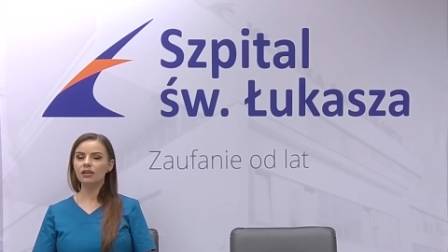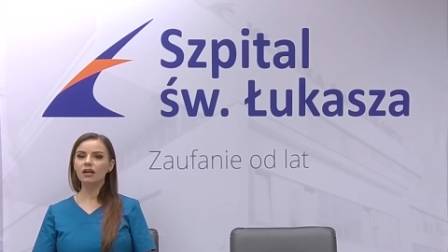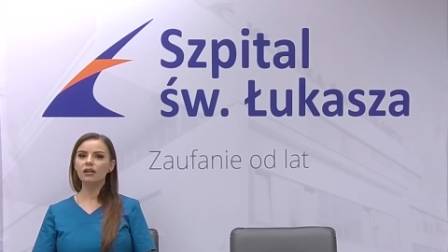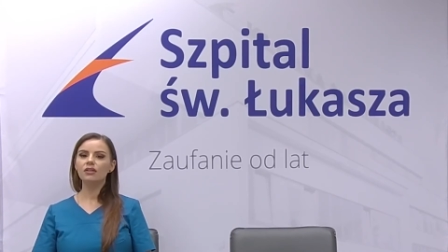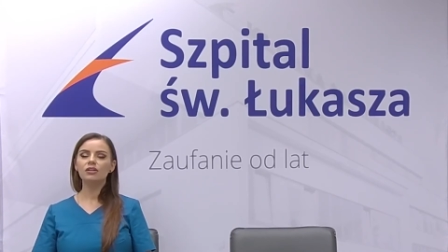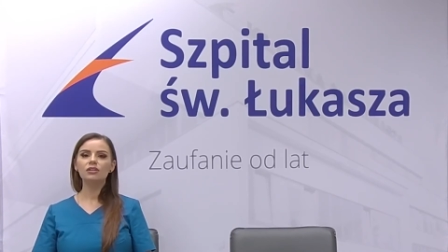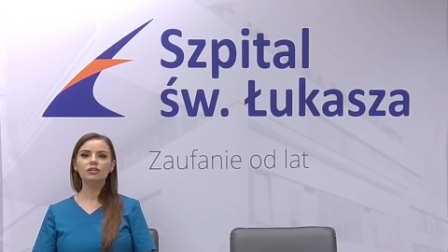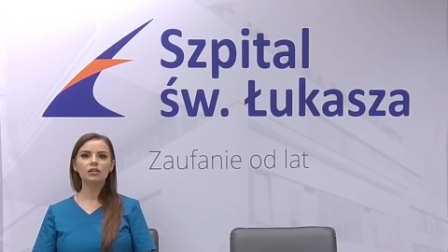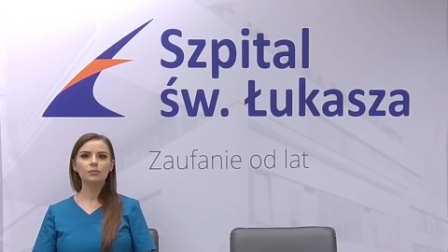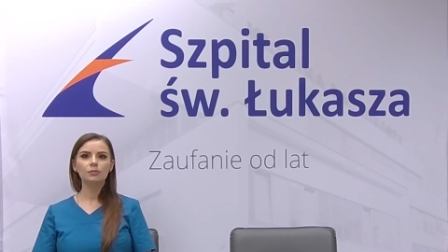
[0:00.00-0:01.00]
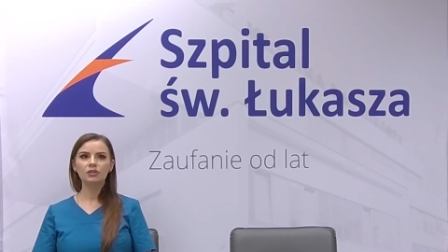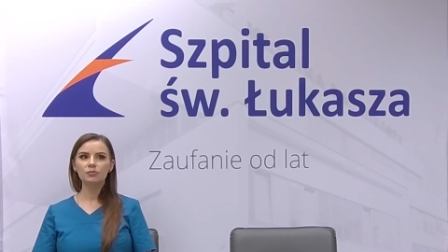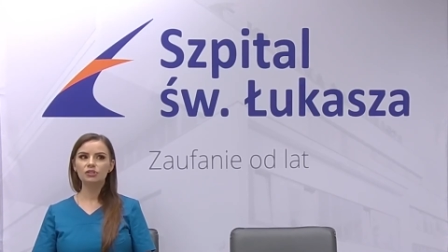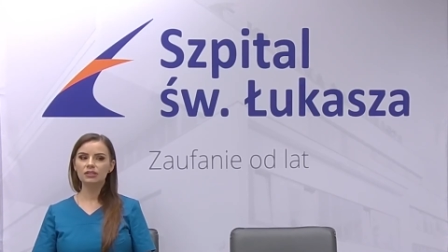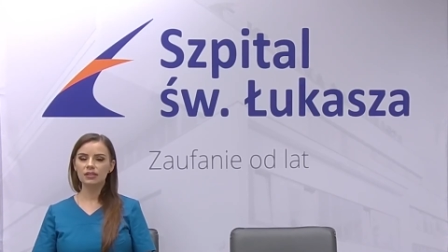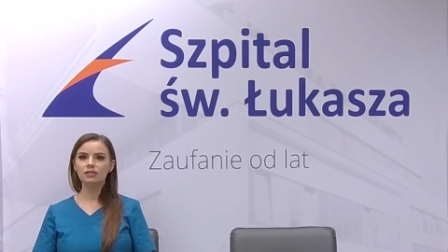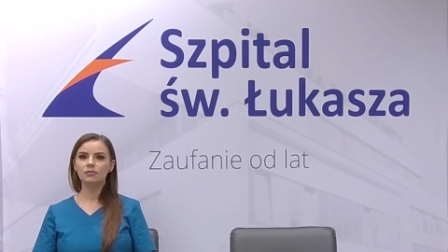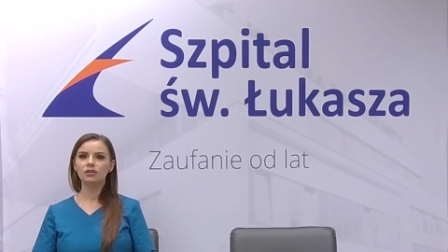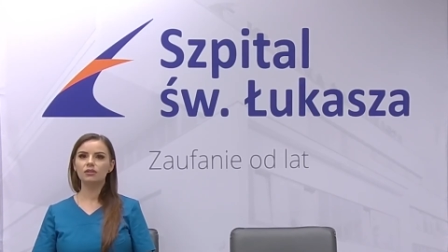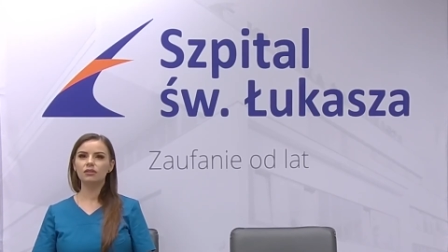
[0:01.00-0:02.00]
Ja nie, nie przesadzam
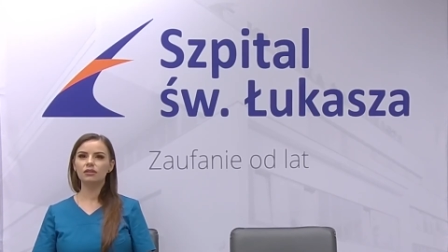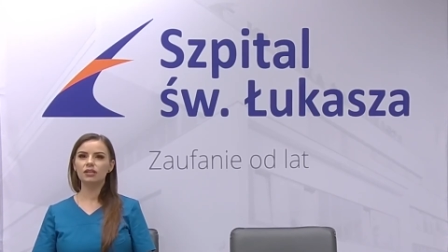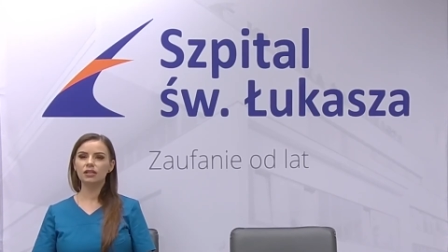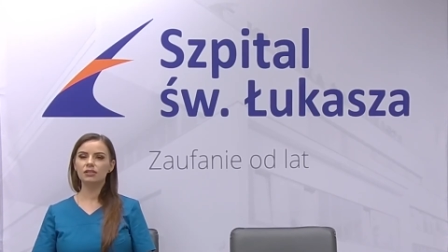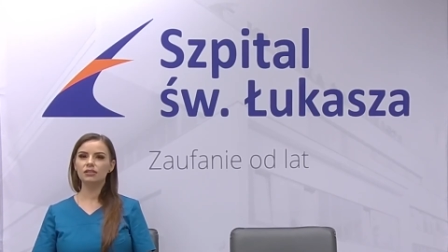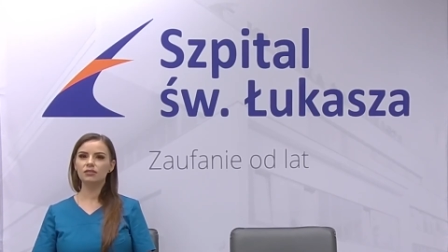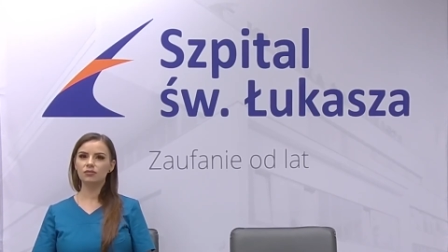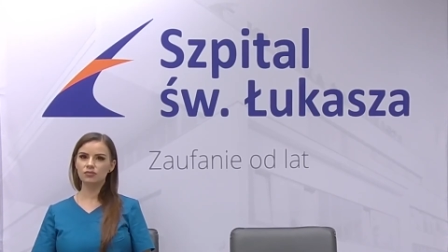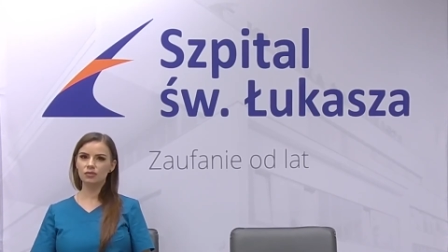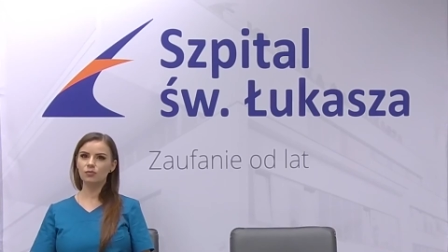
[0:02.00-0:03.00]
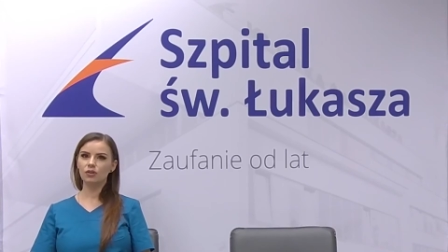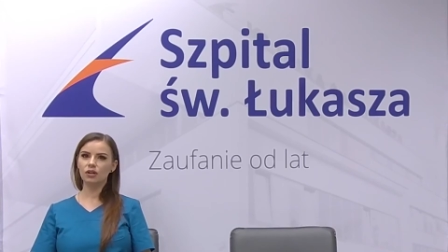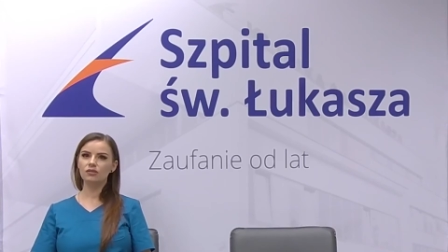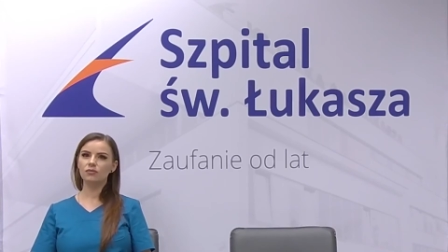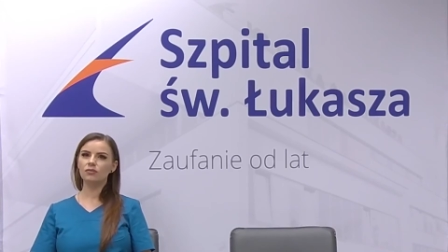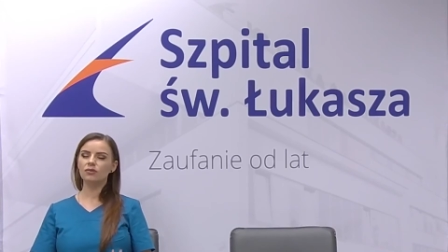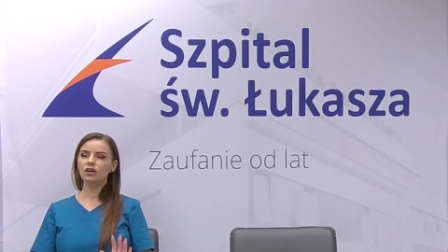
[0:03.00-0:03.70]
też z tą stymulacją.